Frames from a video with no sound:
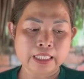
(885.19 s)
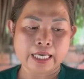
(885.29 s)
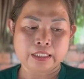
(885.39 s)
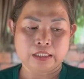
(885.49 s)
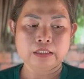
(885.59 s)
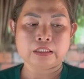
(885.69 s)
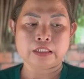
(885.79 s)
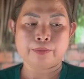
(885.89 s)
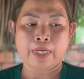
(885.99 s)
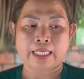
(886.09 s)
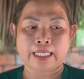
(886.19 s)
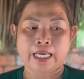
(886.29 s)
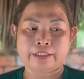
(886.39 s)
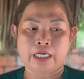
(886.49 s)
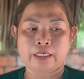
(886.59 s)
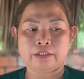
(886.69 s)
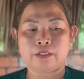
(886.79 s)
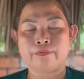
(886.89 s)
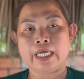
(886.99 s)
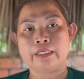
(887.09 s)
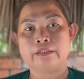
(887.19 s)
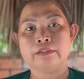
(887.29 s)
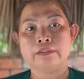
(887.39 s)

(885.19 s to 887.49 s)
là những người mà tài trợ cho Ven